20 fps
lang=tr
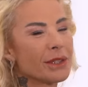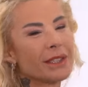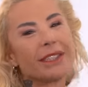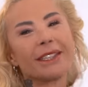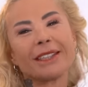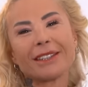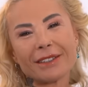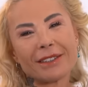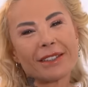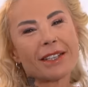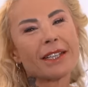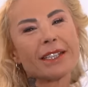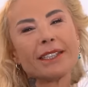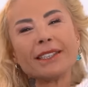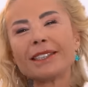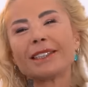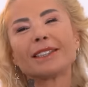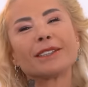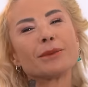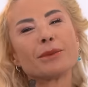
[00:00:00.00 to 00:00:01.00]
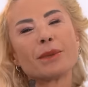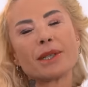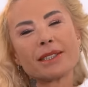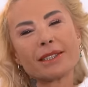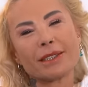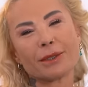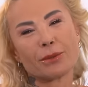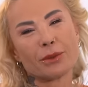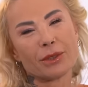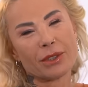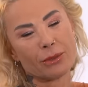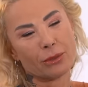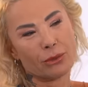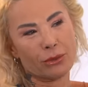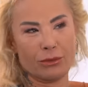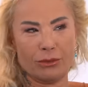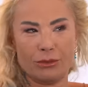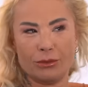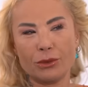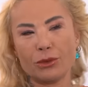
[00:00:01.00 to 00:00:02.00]
Yine inanılmazdır bu arada
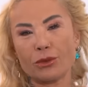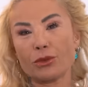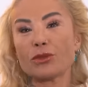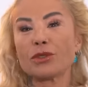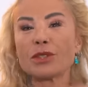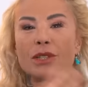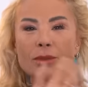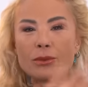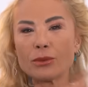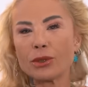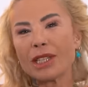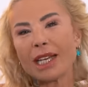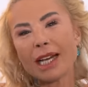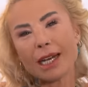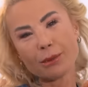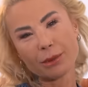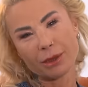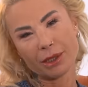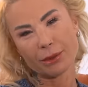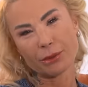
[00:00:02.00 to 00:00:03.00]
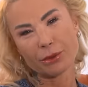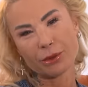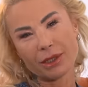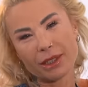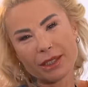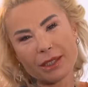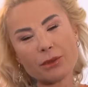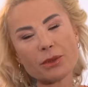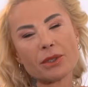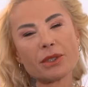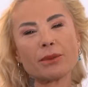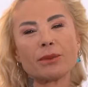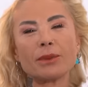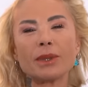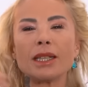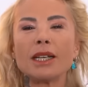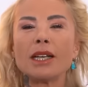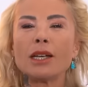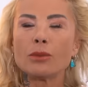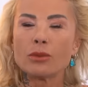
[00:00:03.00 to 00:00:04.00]
bunu söyleyeceğim. Bu Gıyabında burada demiş
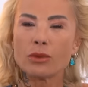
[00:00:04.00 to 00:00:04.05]
gibi.